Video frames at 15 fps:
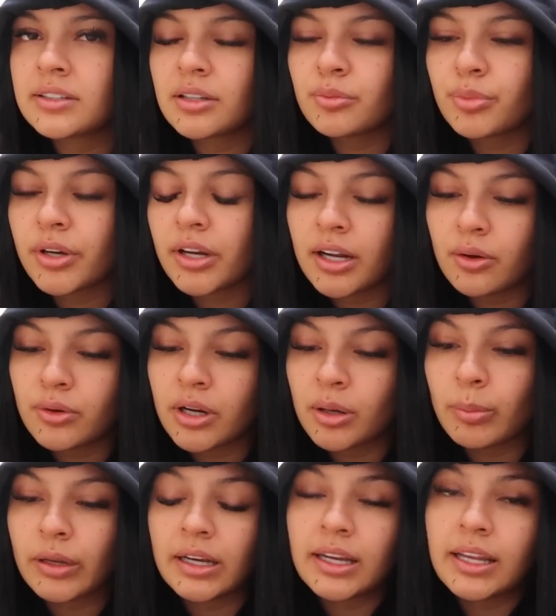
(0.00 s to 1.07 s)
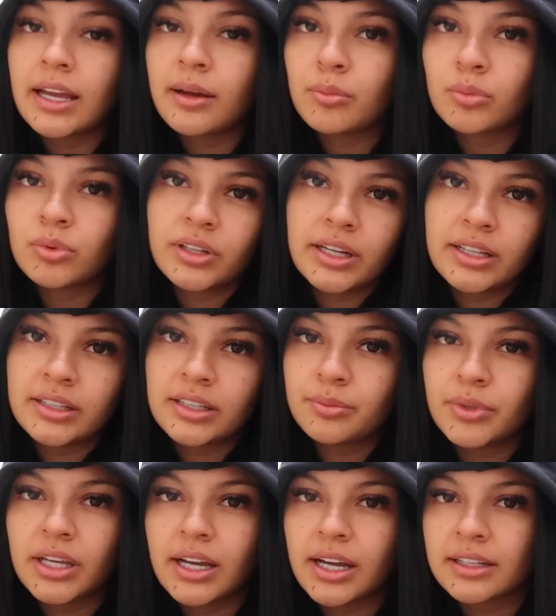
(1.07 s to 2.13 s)
siempre era una pelea muy grande en
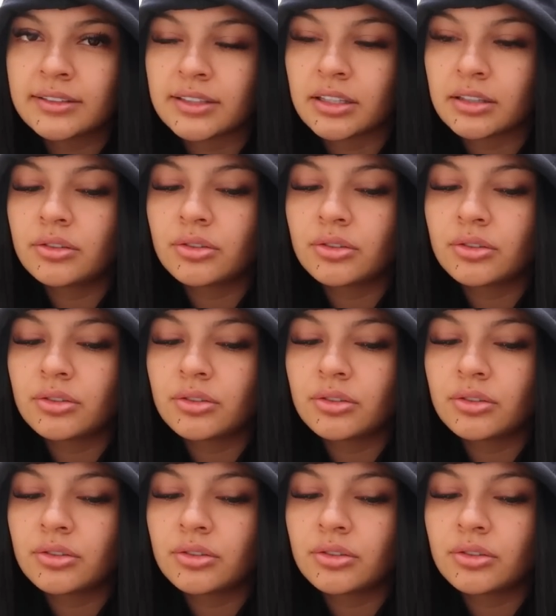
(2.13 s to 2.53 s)
mi casa.